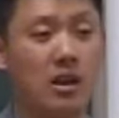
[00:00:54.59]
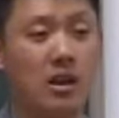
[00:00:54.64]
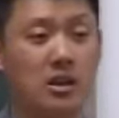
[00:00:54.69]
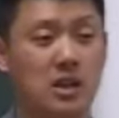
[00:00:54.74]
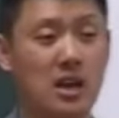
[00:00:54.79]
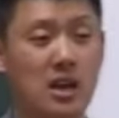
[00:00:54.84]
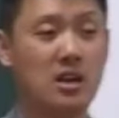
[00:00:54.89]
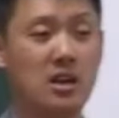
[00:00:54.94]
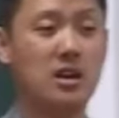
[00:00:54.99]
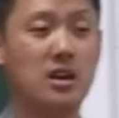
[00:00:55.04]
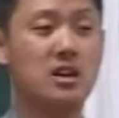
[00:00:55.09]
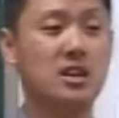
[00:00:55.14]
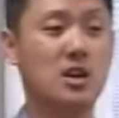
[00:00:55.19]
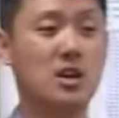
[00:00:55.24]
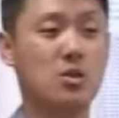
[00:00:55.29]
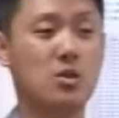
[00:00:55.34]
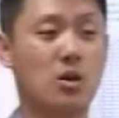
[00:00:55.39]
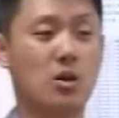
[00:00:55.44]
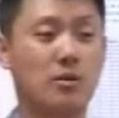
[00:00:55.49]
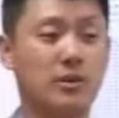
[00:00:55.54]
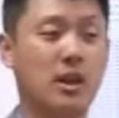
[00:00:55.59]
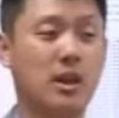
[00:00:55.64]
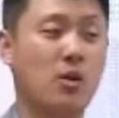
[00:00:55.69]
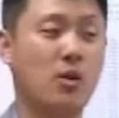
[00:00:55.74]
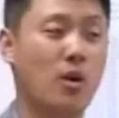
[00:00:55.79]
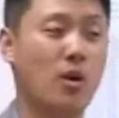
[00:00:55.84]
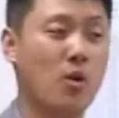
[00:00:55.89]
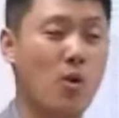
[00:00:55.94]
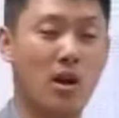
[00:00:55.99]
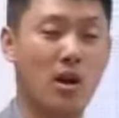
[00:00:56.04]
战争一结束，英
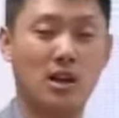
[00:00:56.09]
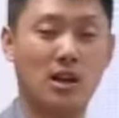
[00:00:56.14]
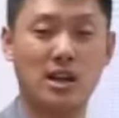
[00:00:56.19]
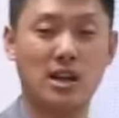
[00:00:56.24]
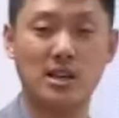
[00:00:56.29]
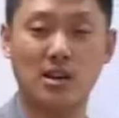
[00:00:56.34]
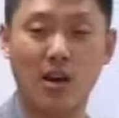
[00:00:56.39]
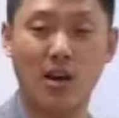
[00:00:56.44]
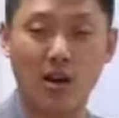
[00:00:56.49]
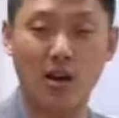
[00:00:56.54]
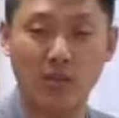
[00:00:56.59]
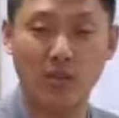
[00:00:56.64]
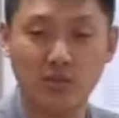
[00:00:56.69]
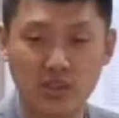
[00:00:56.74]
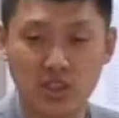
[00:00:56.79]
国人过河拆桥，